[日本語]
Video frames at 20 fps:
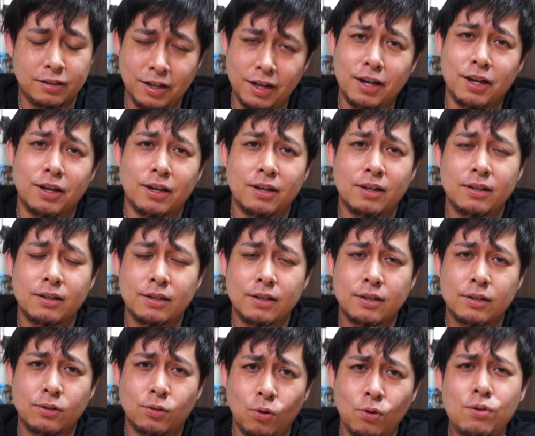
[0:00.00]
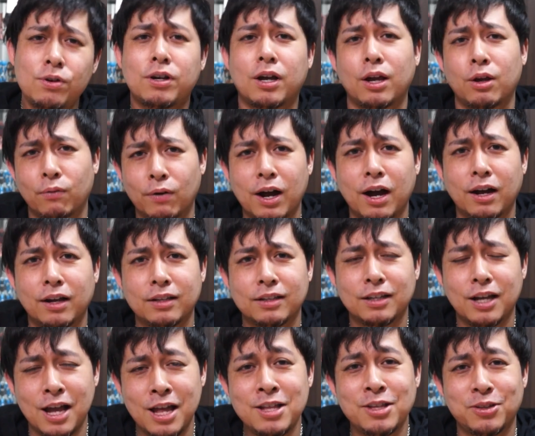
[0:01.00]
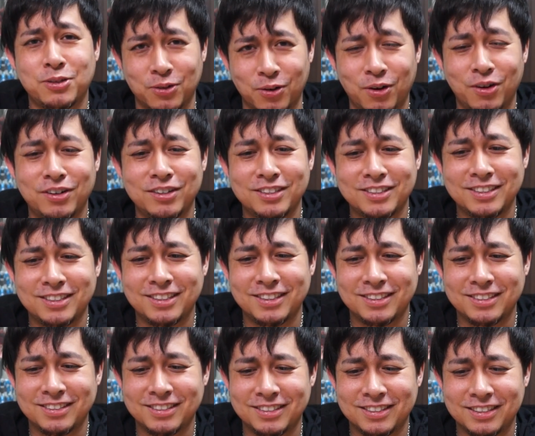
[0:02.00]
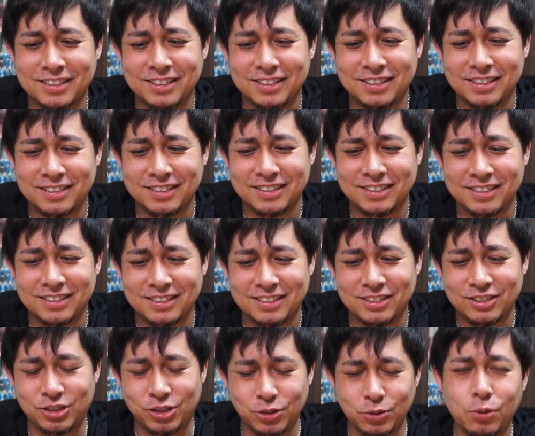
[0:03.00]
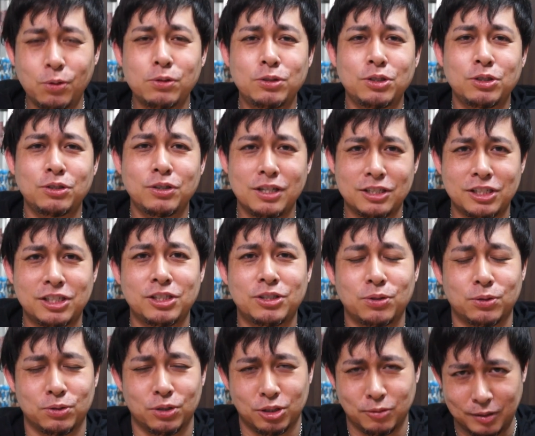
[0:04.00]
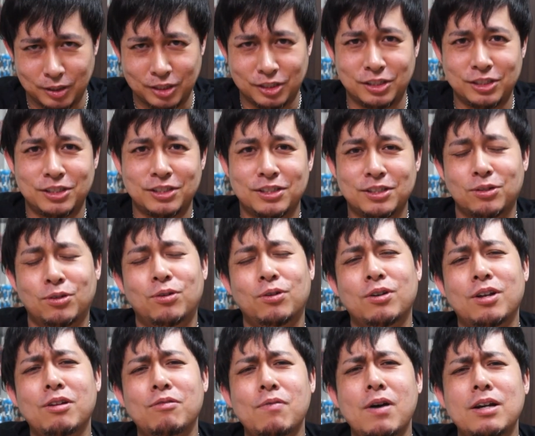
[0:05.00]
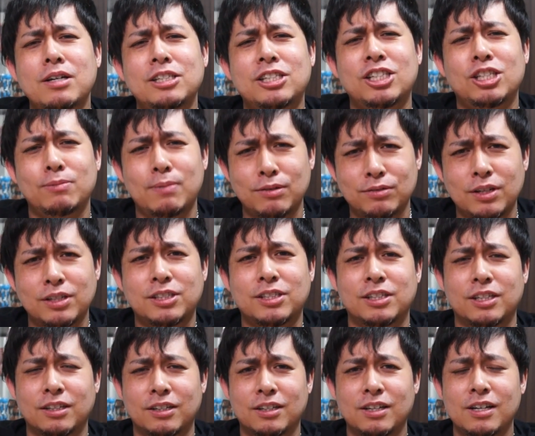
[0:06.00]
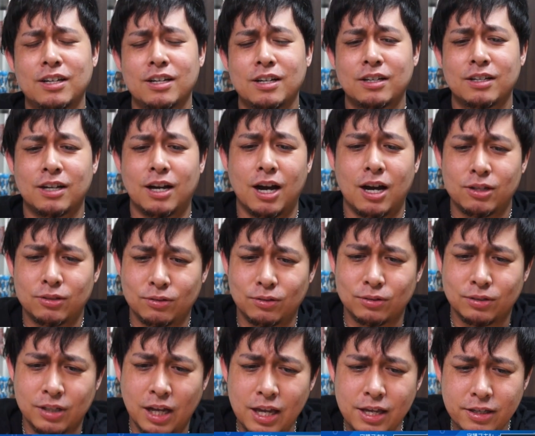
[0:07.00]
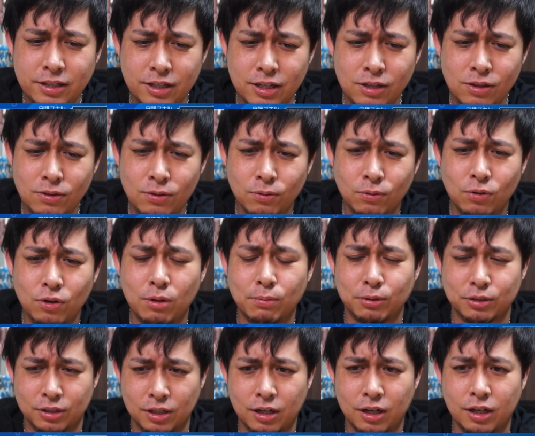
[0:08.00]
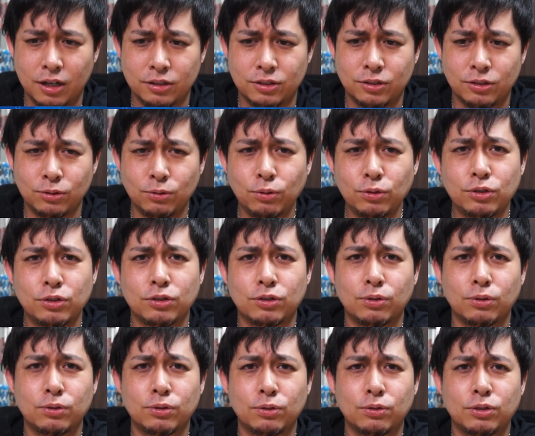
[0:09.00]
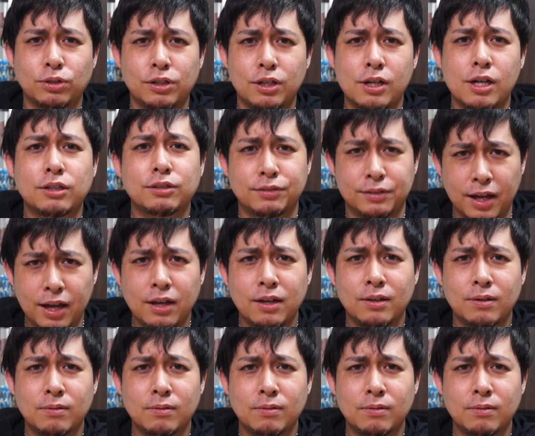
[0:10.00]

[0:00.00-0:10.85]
ん。で、今回は、なんと、守護獣が新登場します。これは一番嬉しい。あの、最近のコラボさ、守護獣登場してなくね